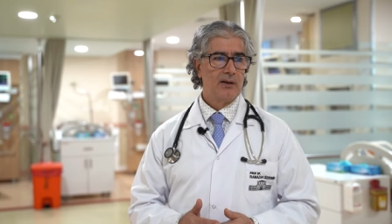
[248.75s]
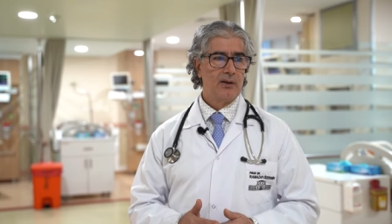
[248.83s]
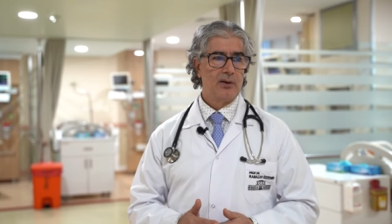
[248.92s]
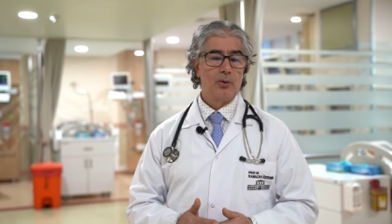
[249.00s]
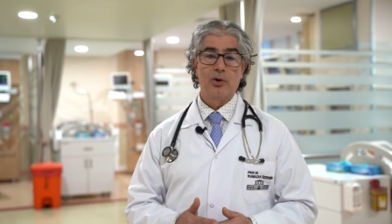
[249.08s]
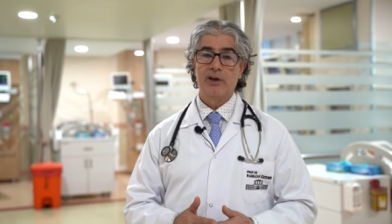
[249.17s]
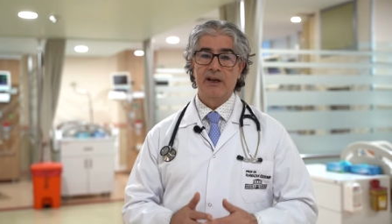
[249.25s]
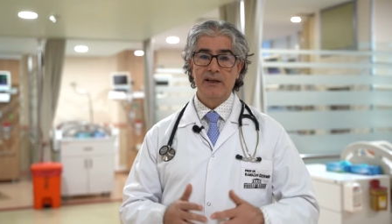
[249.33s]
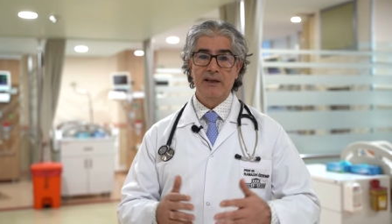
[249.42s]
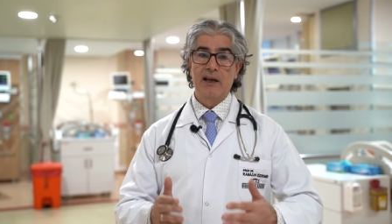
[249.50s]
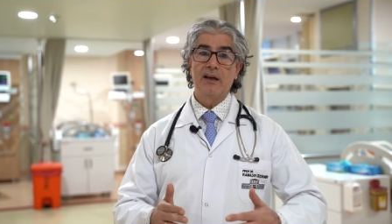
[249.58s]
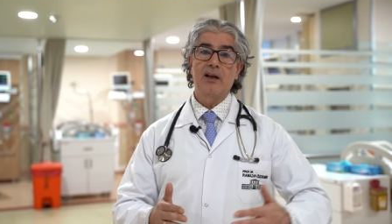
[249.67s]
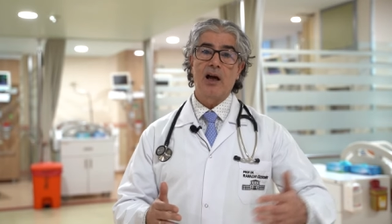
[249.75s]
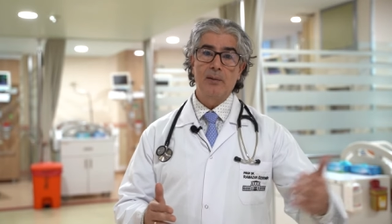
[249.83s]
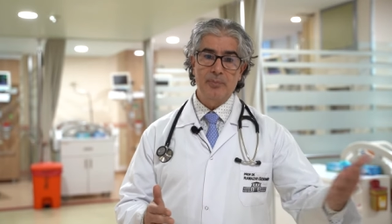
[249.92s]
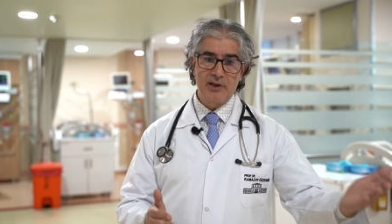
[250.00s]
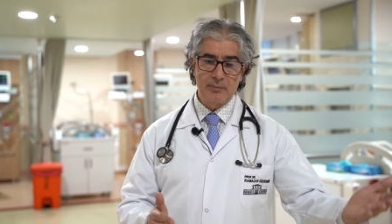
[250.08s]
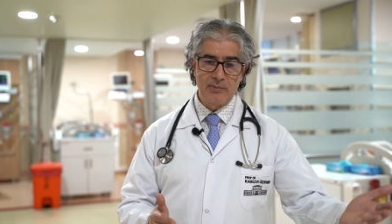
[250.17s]
Ee, örneğin ileri
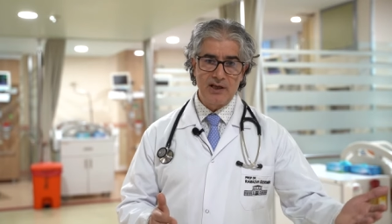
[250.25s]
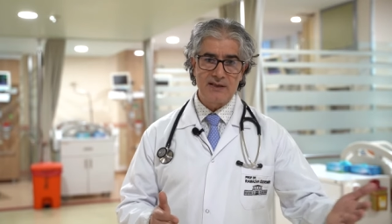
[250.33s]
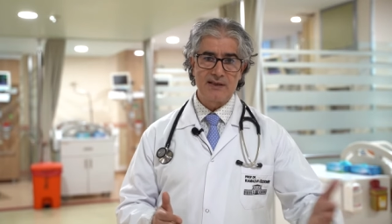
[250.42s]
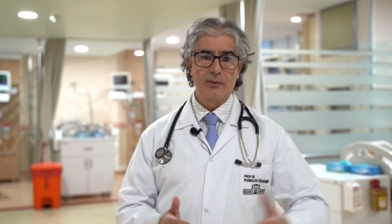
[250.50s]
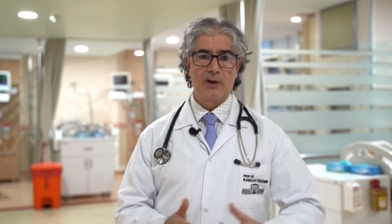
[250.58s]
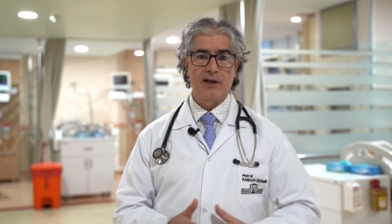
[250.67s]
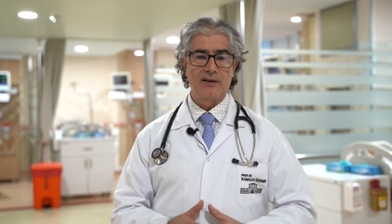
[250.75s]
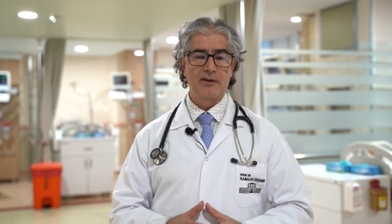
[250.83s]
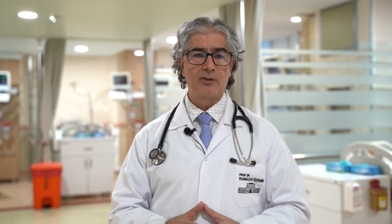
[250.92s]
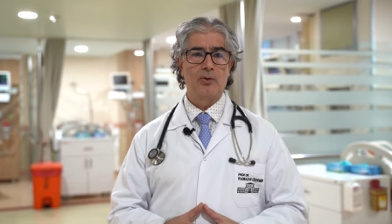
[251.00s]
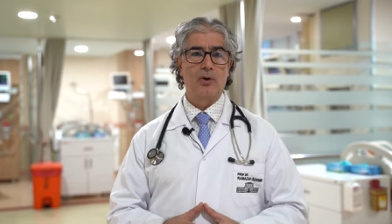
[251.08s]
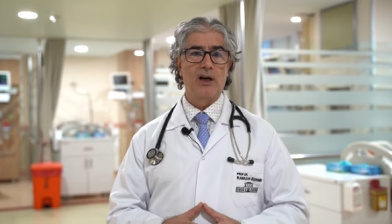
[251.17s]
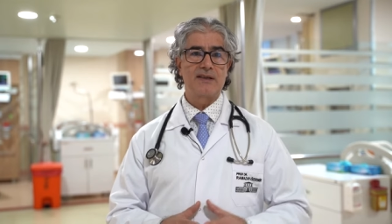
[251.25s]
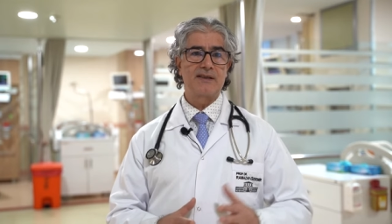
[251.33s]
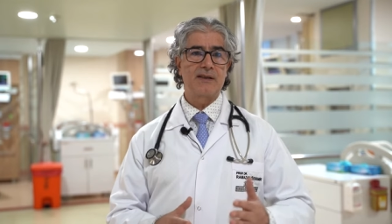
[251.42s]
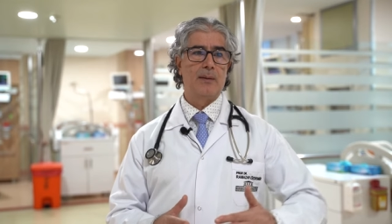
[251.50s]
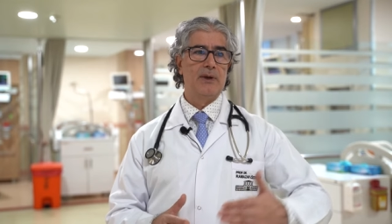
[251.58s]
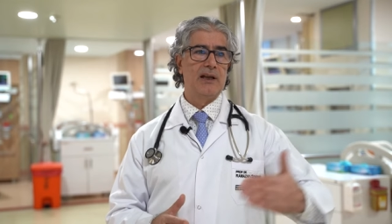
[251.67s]
kalp yetmezliği vardır. O
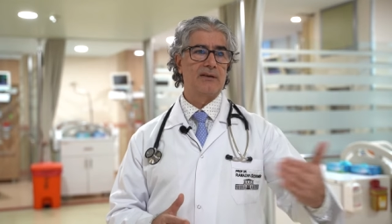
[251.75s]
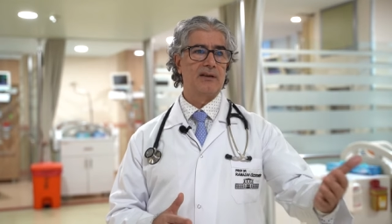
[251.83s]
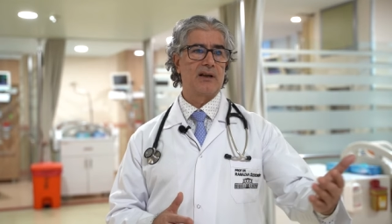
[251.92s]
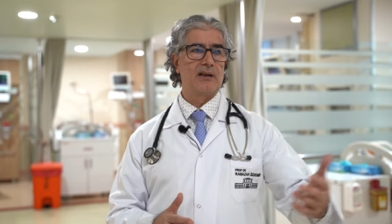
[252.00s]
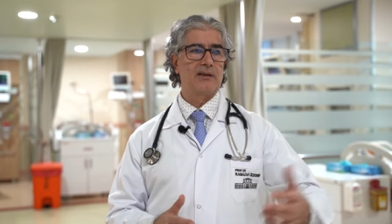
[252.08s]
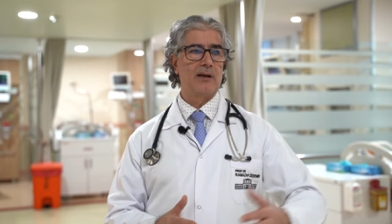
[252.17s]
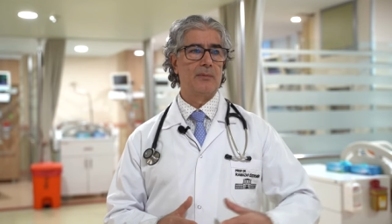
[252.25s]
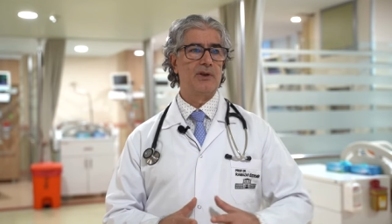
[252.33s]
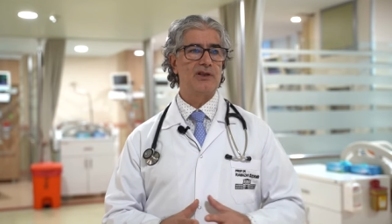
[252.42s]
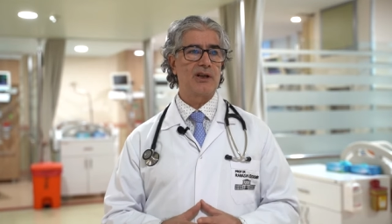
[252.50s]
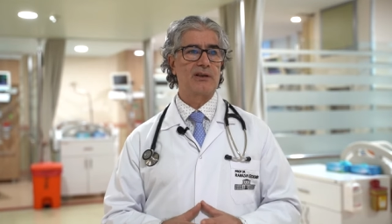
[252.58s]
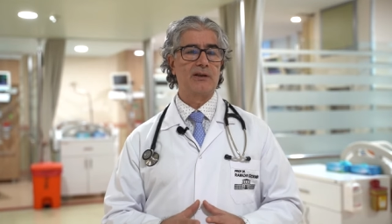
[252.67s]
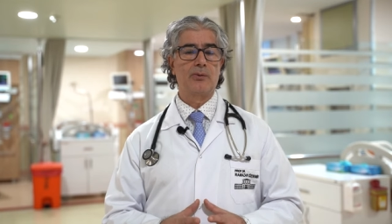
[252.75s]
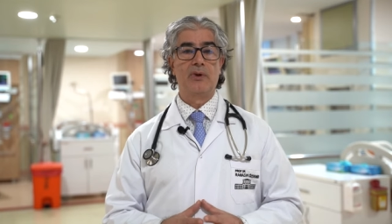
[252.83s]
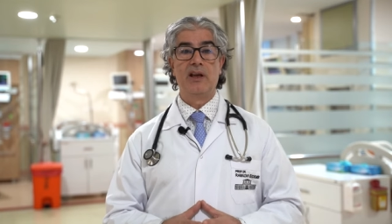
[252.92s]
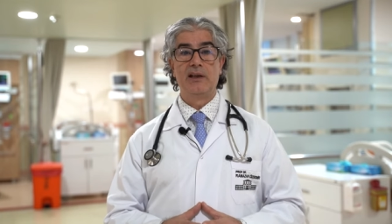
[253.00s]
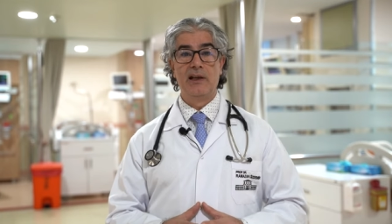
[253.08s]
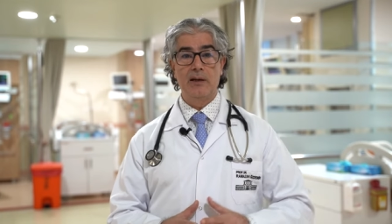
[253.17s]
hasta ameliyatı kaldıramayacaktır
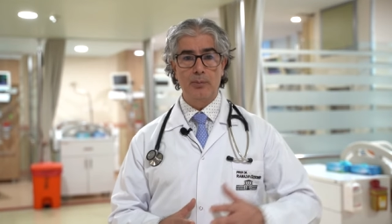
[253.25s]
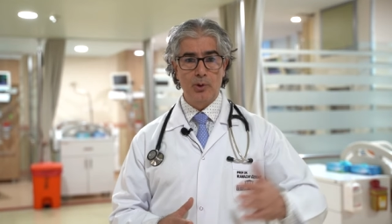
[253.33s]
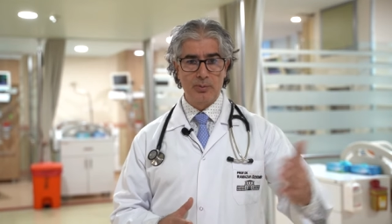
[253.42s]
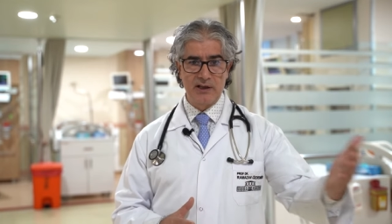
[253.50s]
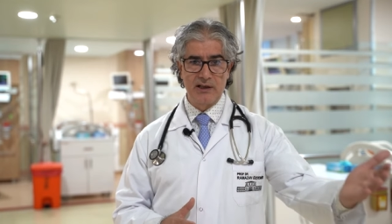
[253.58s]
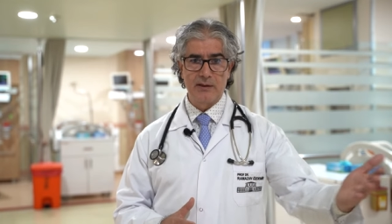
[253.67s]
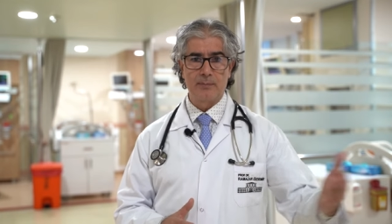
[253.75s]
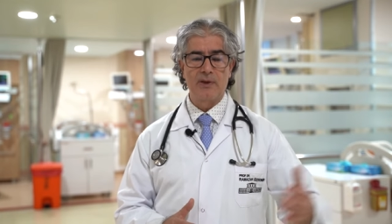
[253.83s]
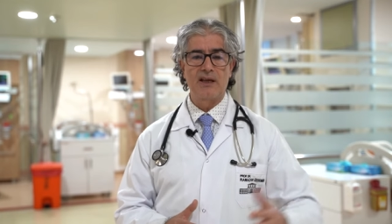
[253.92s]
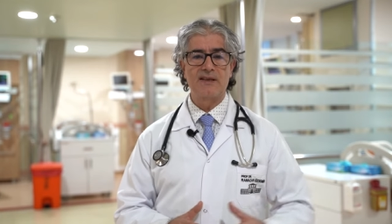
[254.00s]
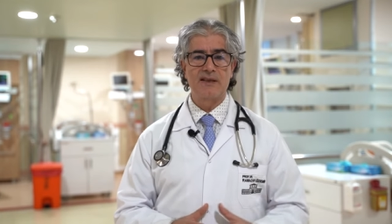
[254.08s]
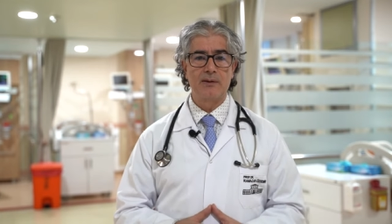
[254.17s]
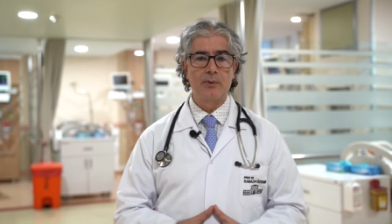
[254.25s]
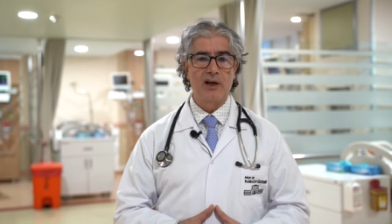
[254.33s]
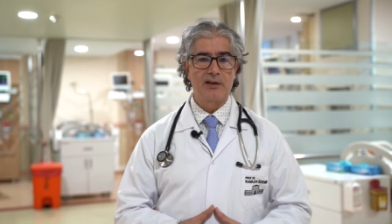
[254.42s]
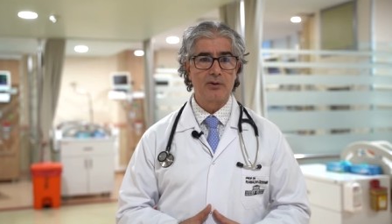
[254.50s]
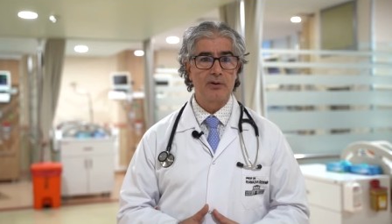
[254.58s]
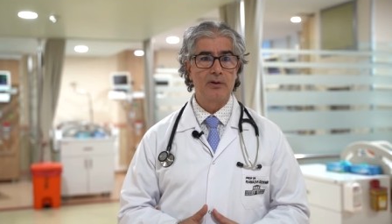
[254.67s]
veya ileri böbrek yetmezliği
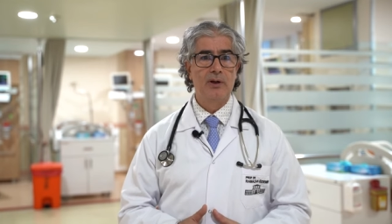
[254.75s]
vardır